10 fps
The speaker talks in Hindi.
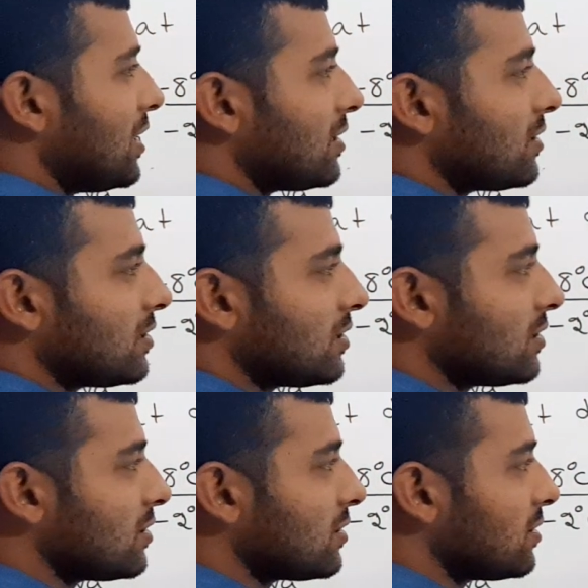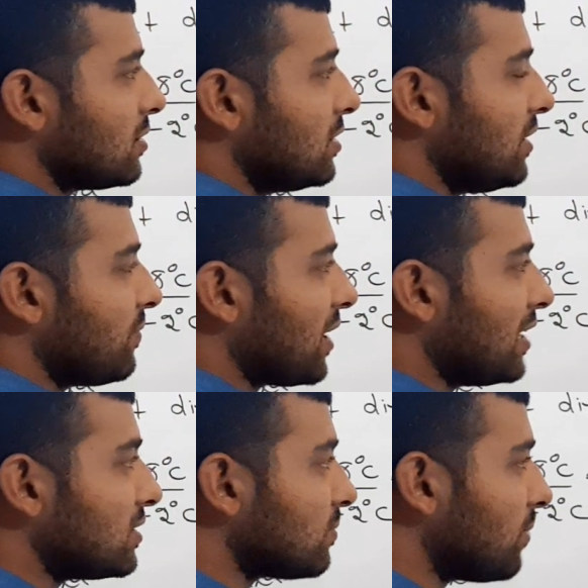ये
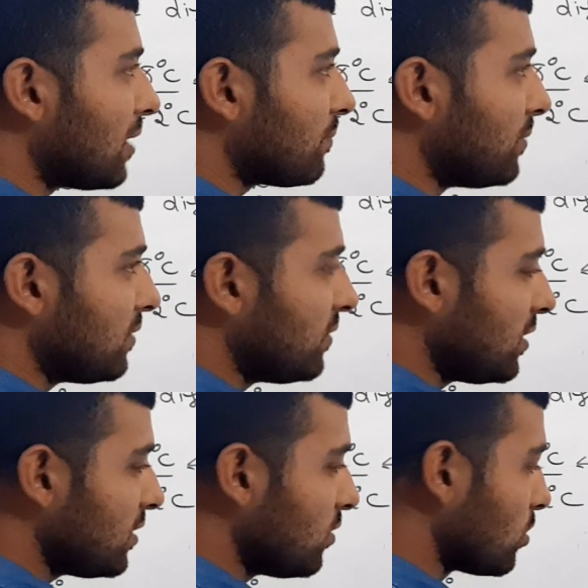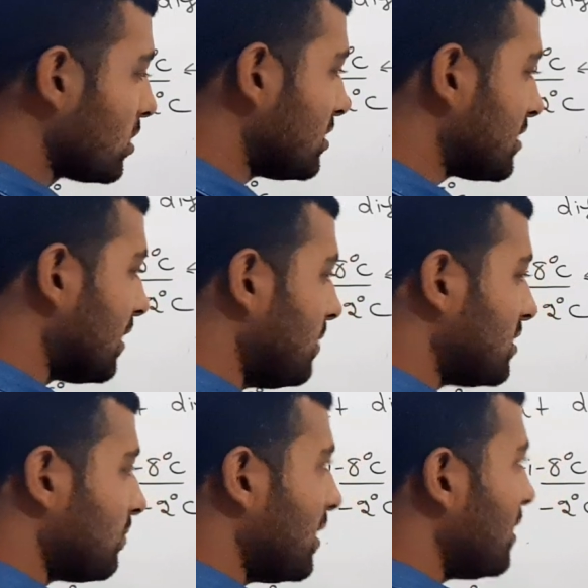डिफरेंस बा फिर फिर और किसके
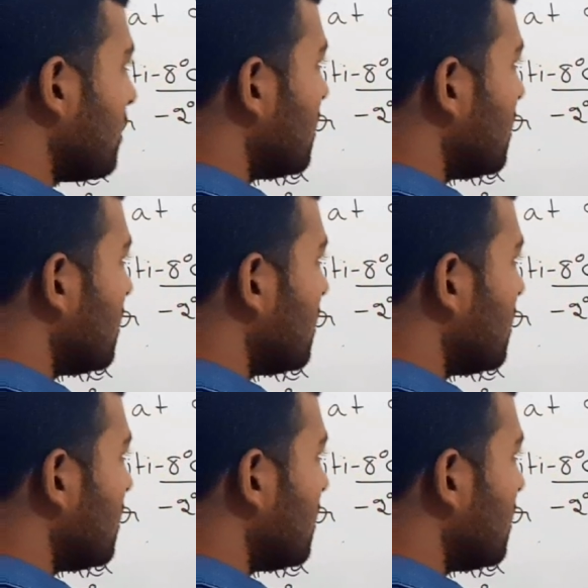बीच में